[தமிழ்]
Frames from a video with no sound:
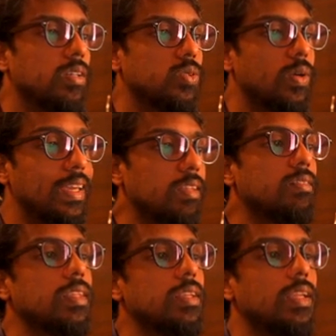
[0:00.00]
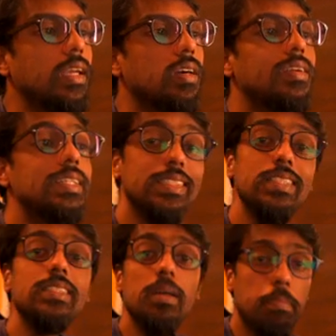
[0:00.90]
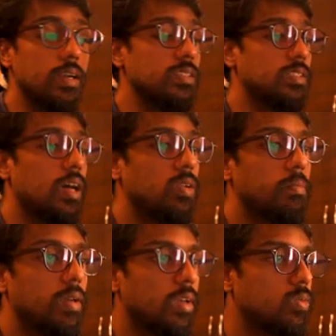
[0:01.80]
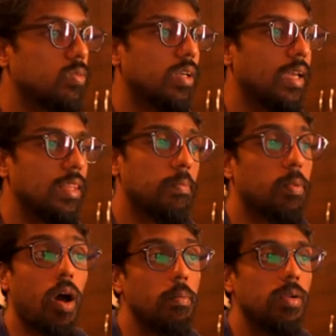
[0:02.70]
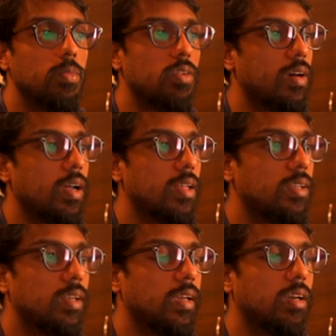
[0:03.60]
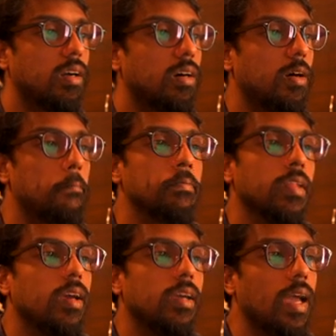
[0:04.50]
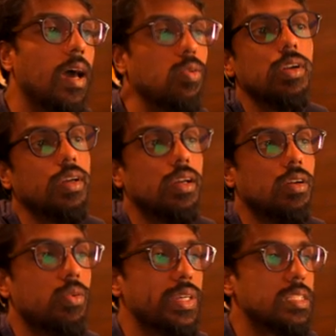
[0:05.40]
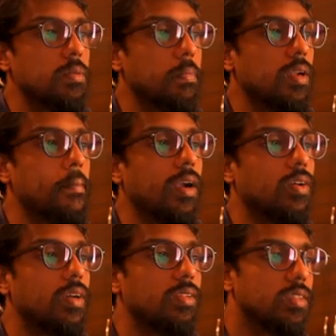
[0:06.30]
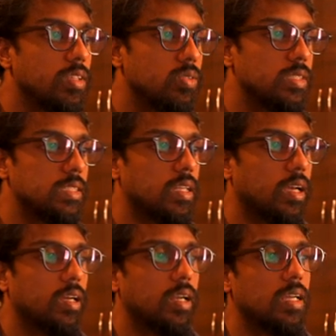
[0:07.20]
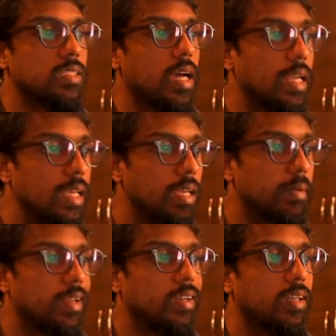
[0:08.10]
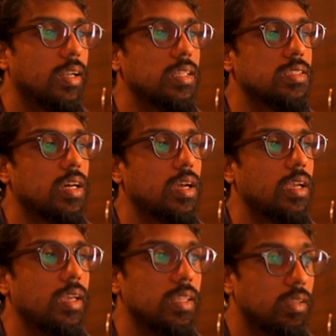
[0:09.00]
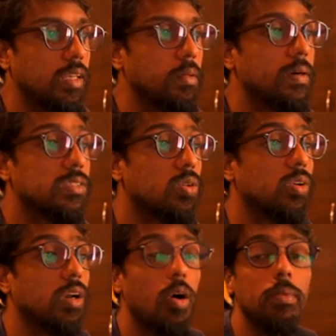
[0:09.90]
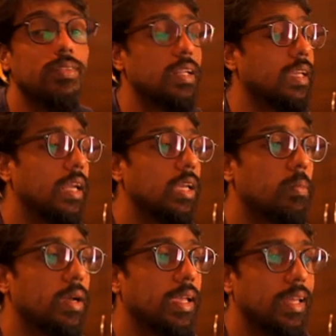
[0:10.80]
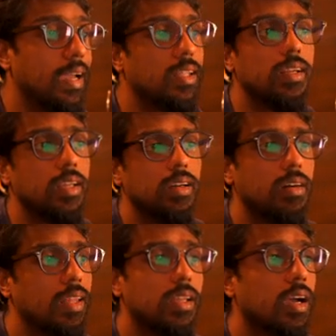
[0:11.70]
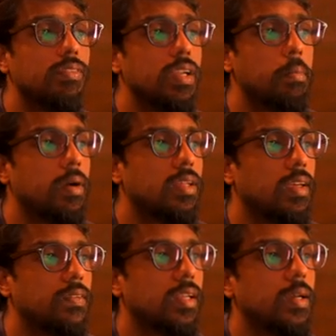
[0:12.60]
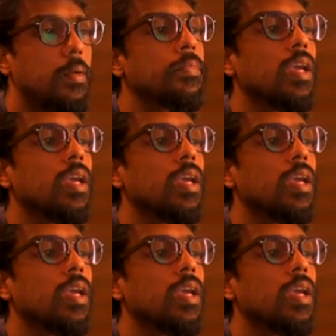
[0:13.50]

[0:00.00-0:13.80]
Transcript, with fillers: ஸோ இது வந்து நீங்கள் டிஸ்டன்ஸில் படித்தாலுமே உங்களுக்கு எந்த ப்ராப்ளமும் வராது லைக் யாரும் உங்களை கொஸ்டன் பண்ண மாட்டாங்க இது வந்து யூஜிசி ரெக்கக்னைஸ்டா டிஇபி ரெக்கக்னைஸ்டா இது இது பற்றி அவங்களுக்கு கவர்மெண்ட் வேலை கிடைக்குமா கிடைக்காதுன்னு நீங்கள் அந்த கவலையே பட தேவையில்லை